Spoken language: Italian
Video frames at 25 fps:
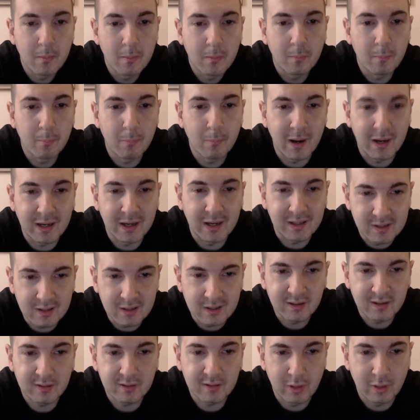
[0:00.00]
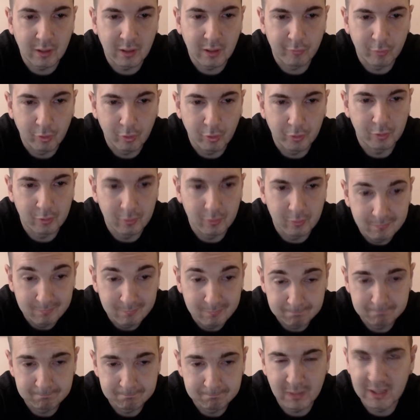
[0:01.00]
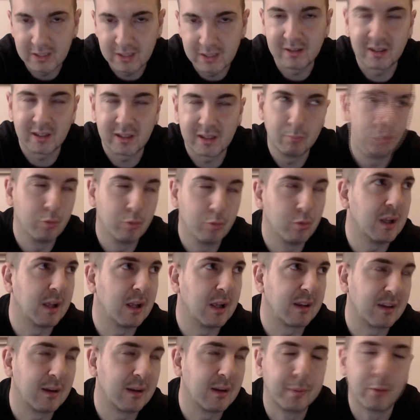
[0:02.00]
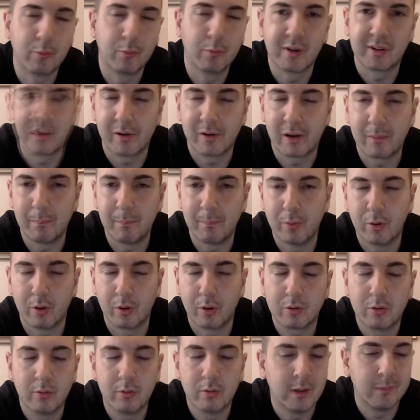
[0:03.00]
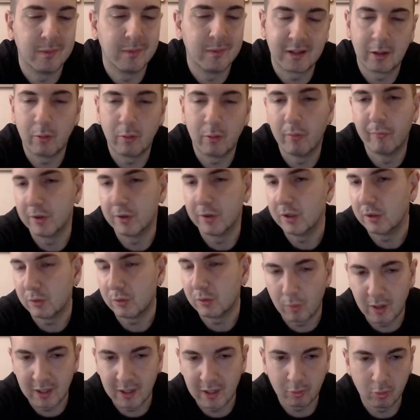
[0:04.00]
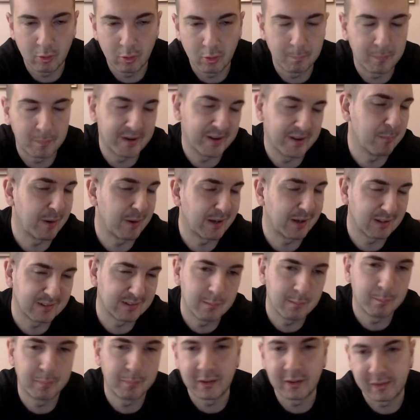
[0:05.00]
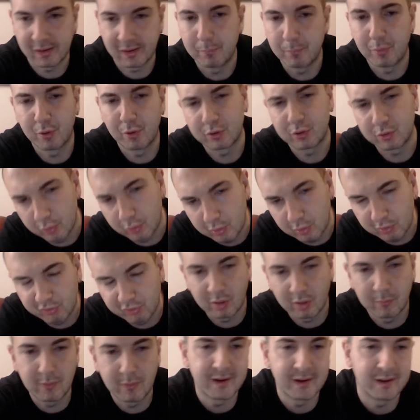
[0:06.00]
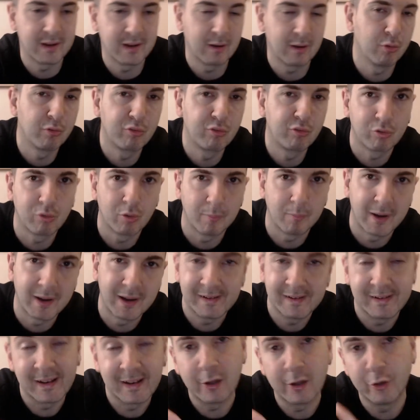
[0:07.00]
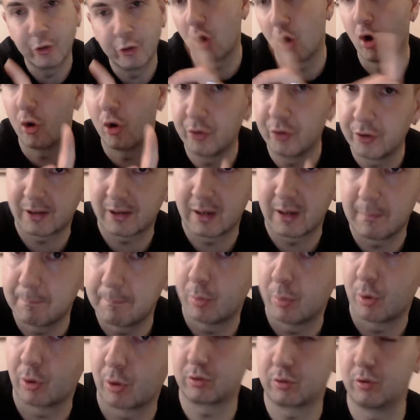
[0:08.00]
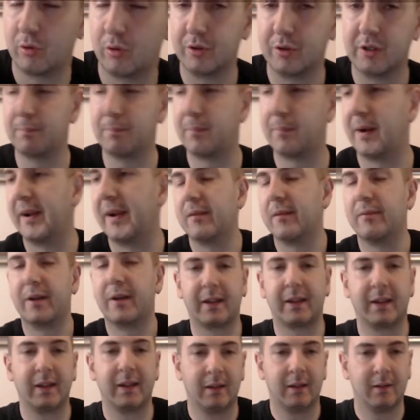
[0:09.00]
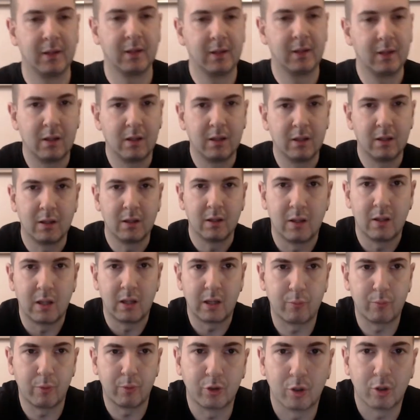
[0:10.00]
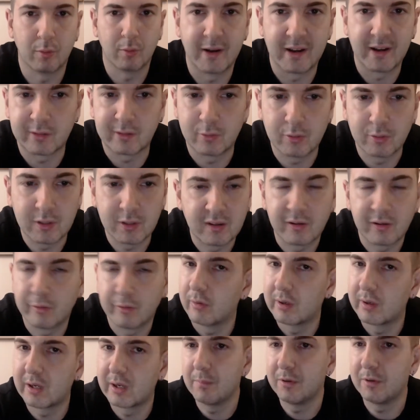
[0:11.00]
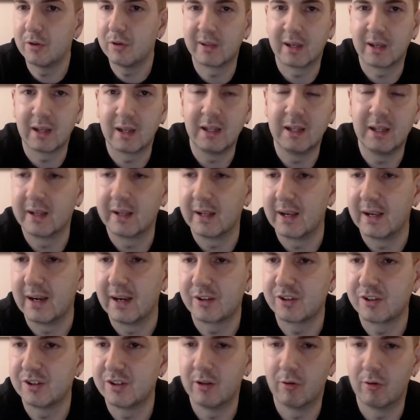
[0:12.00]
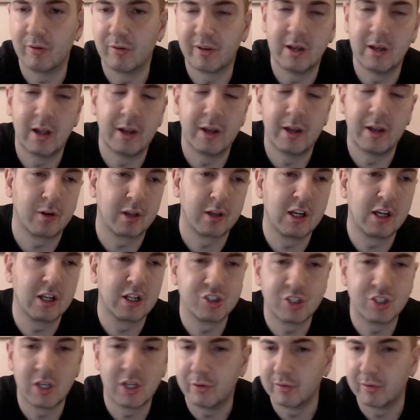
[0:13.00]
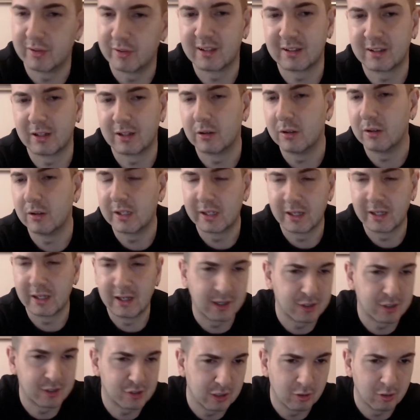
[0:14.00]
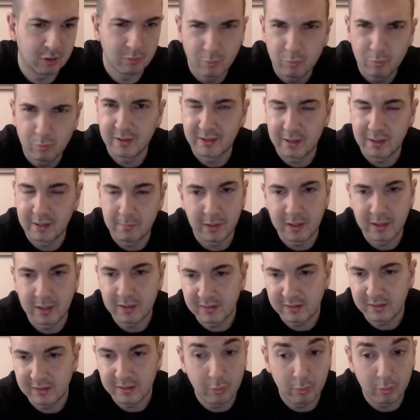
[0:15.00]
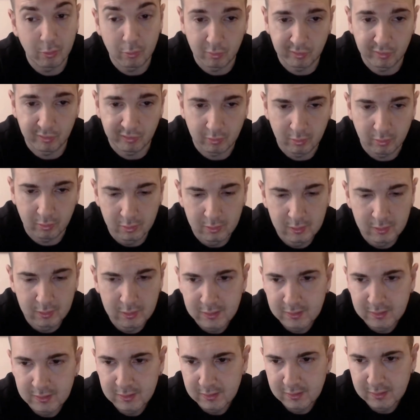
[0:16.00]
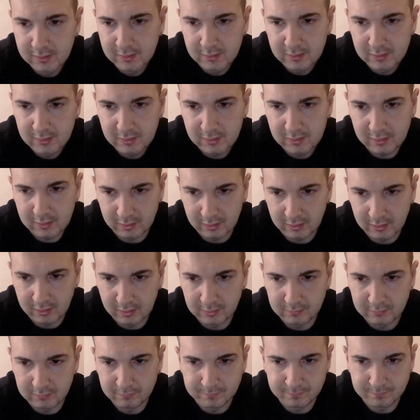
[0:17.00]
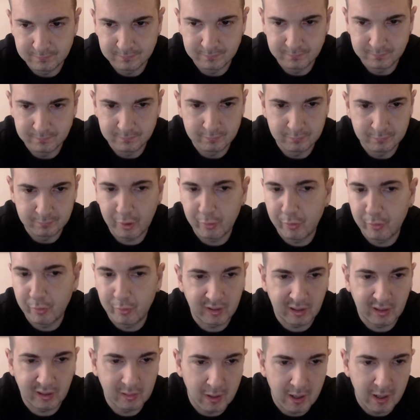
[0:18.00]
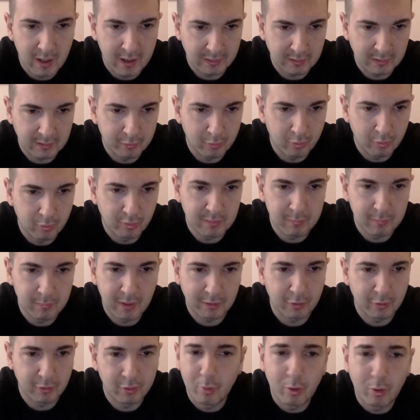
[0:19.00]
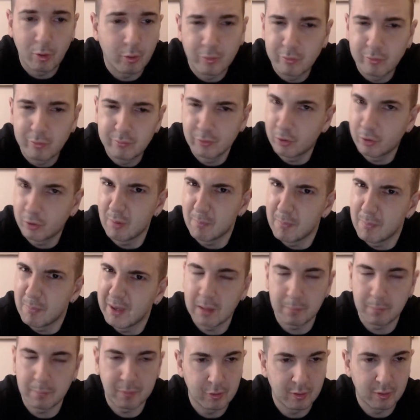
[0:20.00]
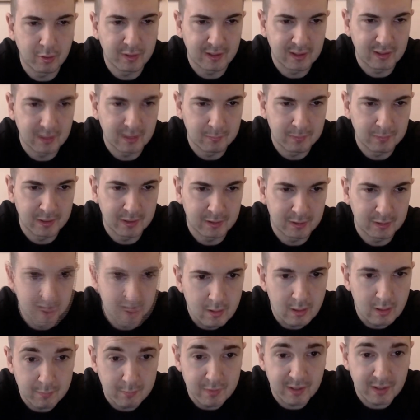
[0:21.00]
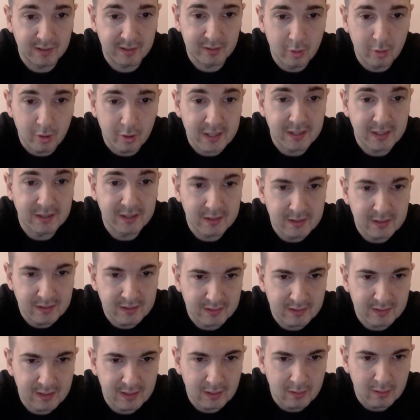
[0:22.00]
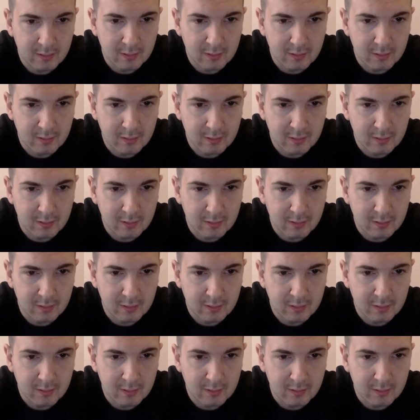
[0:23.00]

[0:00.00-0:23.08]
ma ha chiesto una foto Bellissimo, lui ha sempre questo rapporto ovviamente conflittuale col padre, parla sempre del rapporto con sua madre, con suo padre, del non rapporto con il padre perché a quanto pare sto tizio non ho capito se è in carcere o se l'hanno rilasciato, se è stato in carcere, comunque sembra di sì, non lo so. Ehm, però non si parlano o si parlano poco, non, non l'ho mai capito esattamente. La mia storia è triste,